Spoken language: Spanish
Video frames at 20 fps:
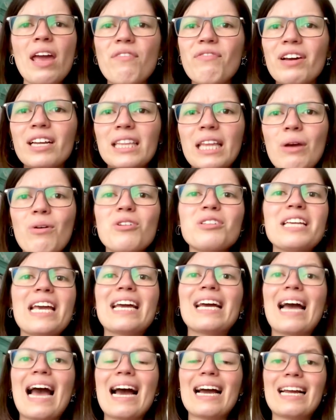efectivos y
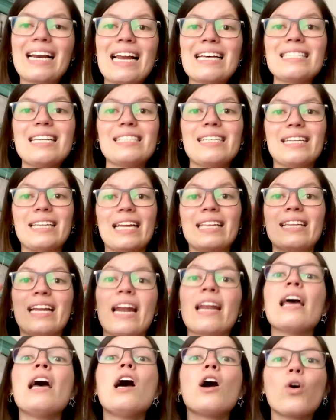en cada clase se
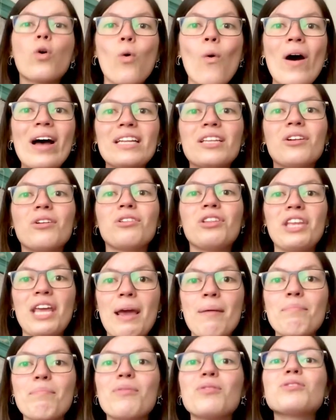tendrán cuatro
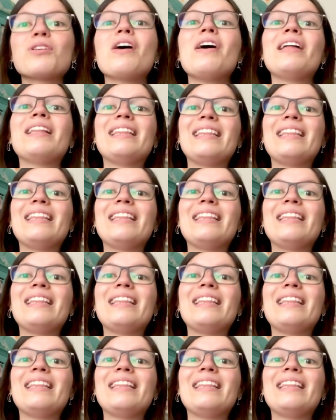tiempos